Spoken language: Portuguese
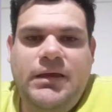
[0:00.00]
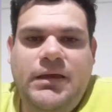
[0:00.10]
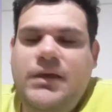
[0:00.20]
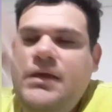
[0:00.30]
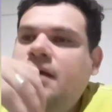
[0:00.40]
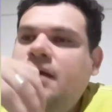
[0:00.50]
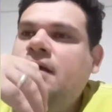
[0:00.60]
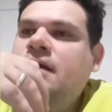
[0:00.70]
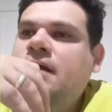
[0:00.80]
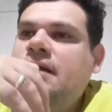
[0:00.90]
que
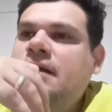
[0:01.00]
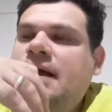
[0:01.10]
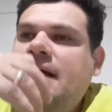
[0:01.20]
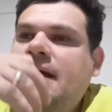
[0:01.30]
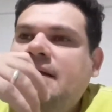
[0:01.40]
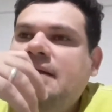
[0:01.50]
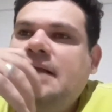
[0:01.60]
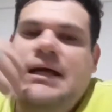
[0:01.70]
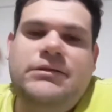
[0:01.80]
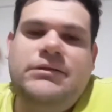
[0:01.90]
na
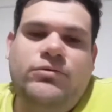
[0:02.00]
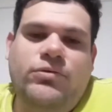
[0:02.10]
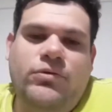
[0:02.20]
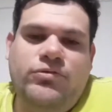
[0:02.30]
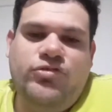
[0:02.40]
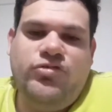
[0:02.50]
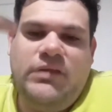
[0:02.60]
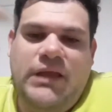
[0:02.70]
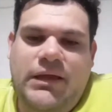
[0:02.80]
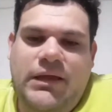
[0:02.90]
realidade todos
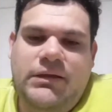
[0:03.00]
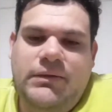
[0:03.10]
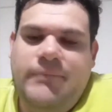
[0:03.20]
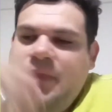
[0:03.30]
têm